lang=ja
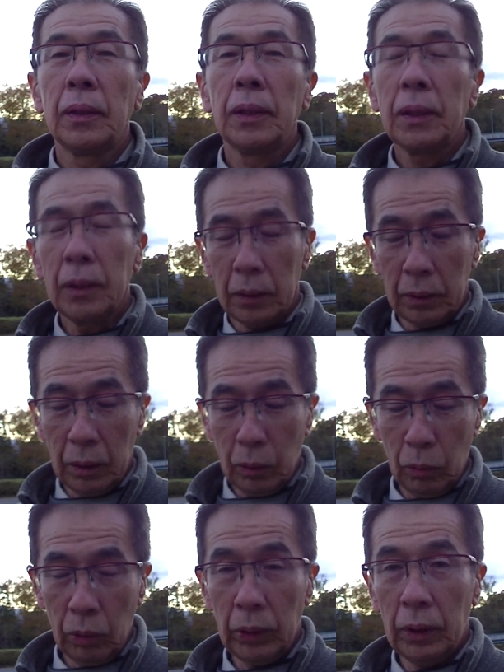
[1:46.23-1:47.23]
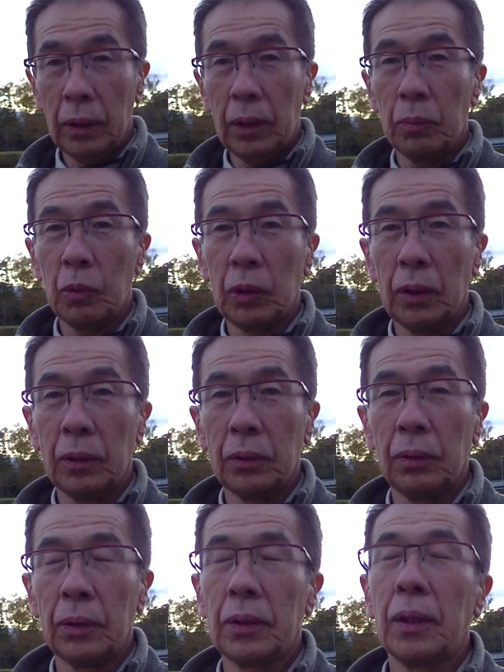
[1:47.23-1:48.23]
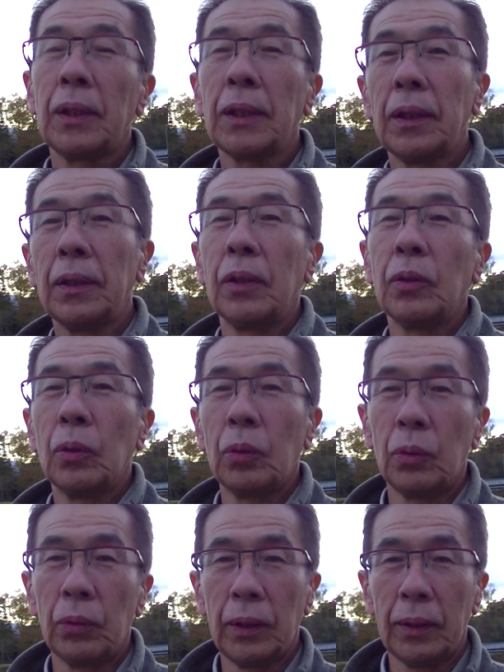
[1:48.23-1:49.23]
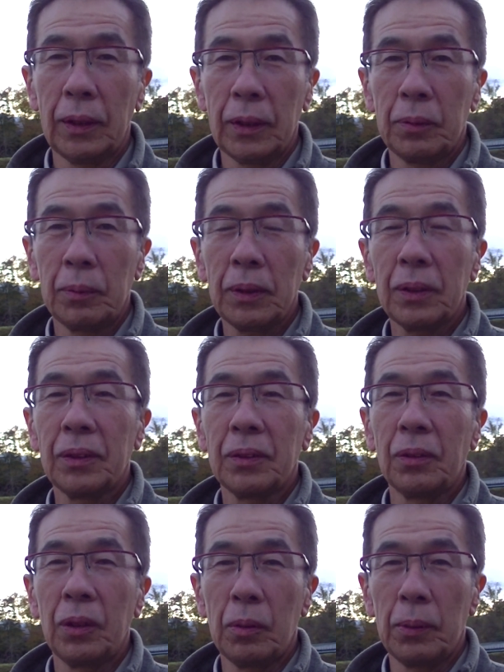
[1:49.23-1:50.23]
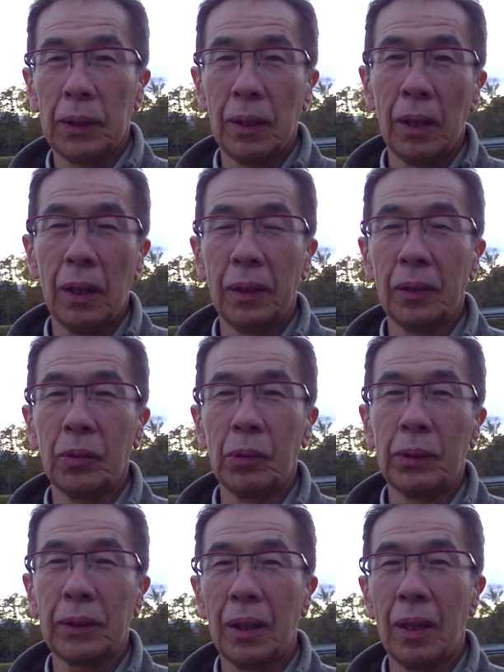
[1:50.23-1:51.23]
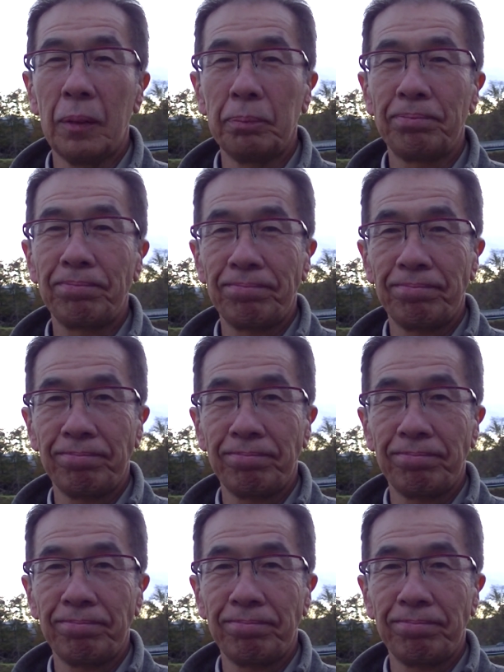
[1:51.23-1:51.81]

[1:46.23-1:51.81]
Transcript: ぜひですね、このいいねボタンとですね、チャンネル登録お願いいたします。それではまた、ありがとうございました。